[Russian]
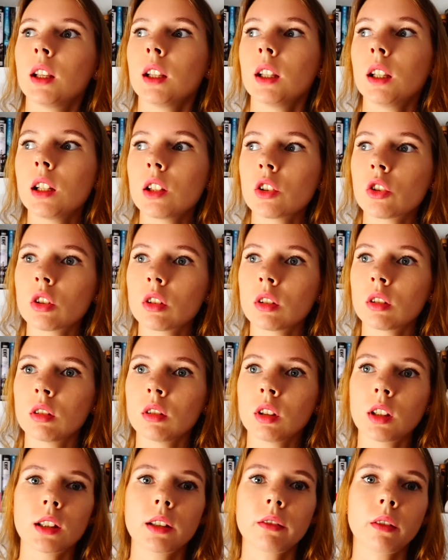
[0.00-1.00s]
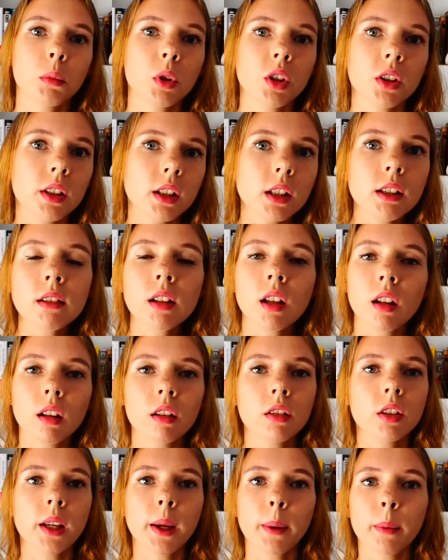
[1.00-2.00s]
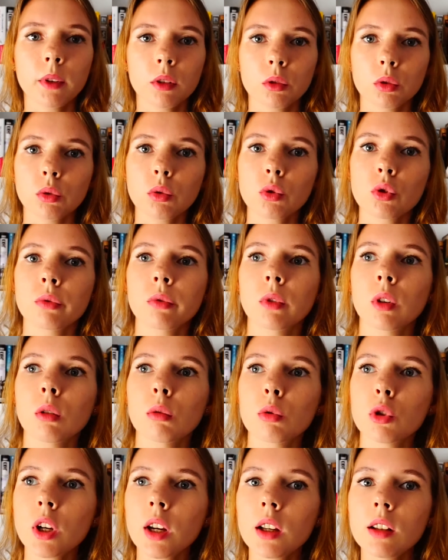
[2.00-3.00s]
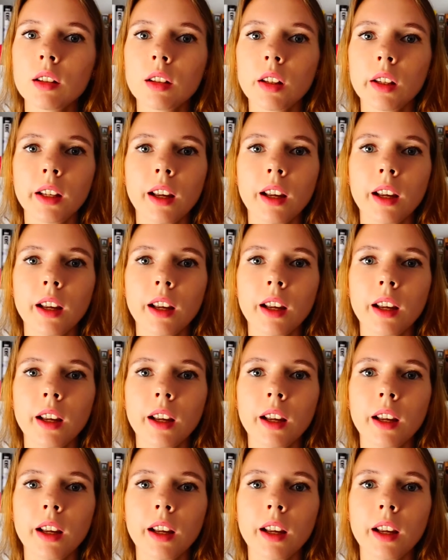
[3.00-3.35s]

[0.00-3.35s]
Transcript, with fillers: Или же, если вам не интересна эта тема, то тоже выключайте,